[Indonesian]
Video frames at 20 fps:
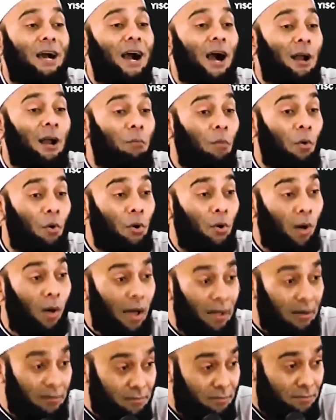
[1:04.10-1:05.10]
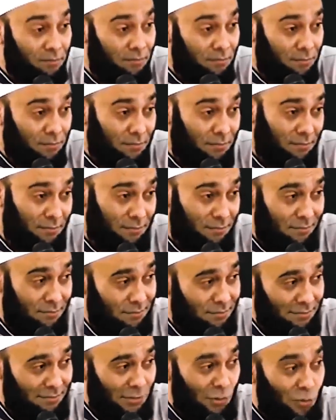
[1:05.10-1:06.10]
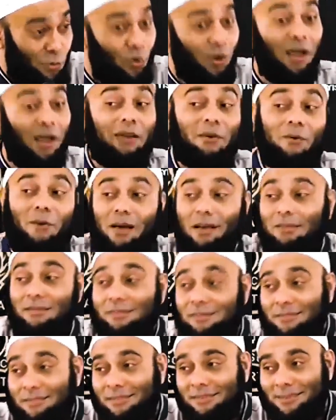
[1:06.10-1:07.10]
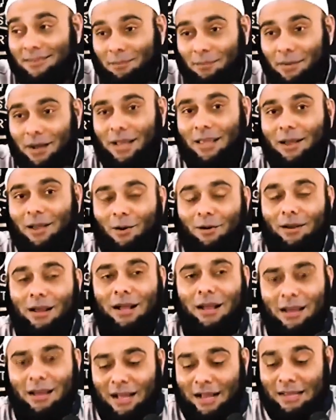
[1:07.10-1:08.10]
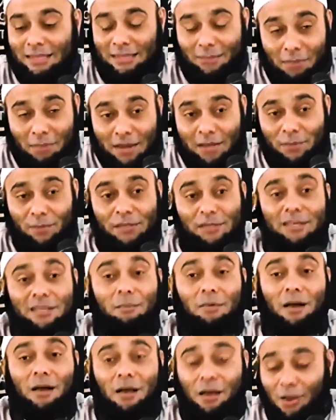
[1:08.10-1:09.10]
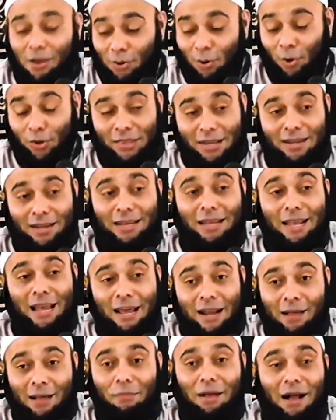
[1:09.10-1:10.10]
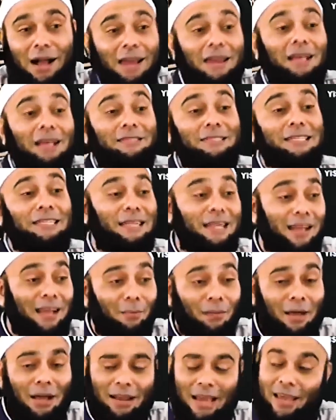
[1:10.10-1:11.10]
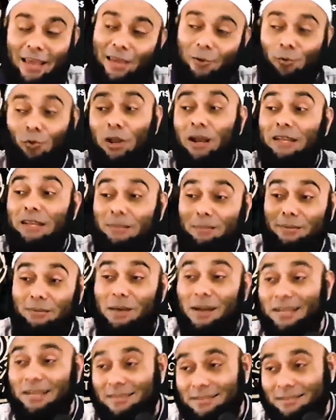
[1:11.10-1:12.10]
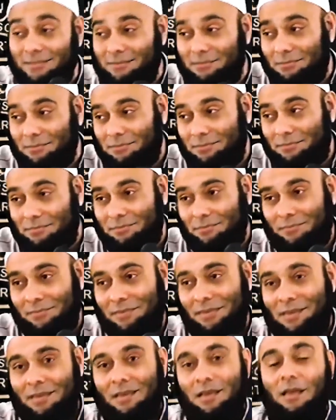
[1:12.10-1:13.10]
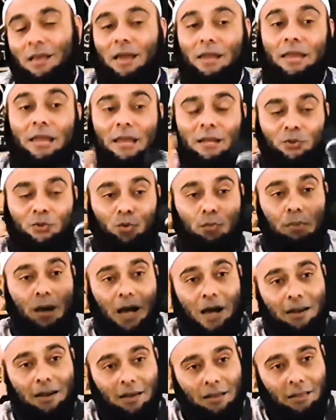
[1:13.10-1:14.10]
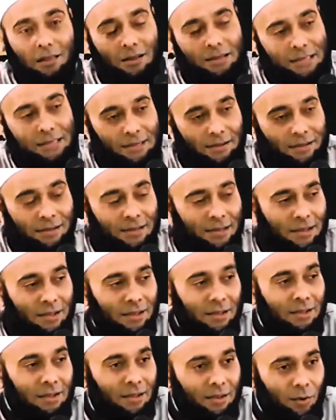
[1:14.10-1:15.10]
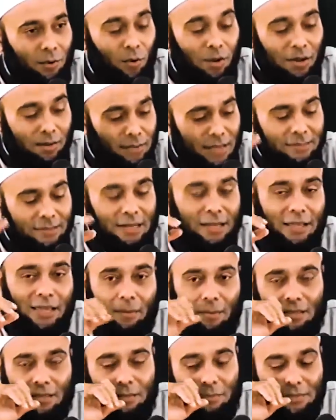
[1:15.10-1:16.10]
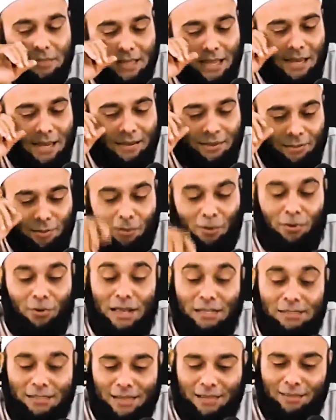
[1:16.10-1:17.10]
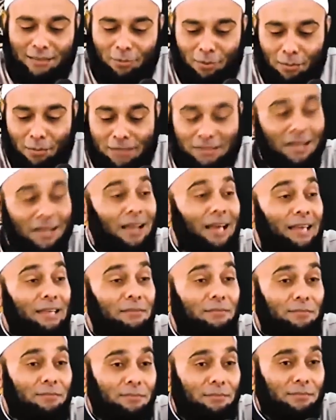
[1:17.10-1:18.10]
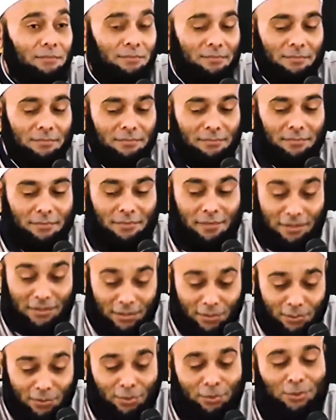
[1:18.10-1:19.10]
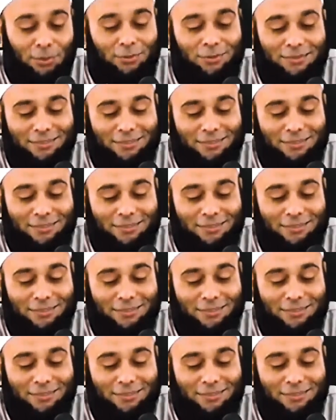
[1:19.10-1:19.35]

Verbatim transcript: karbo doang. Gula doang. Makanya orang kena kencing manis biasa sama dokter dilarang makan nasi. Kenapa? Naikin gulanya cepet banget. Dan subhanallahnya luar biasa lagi apa teman-teman sekalian? Itu baru nasi, kita belum bahas yang lain. Di situ tuh.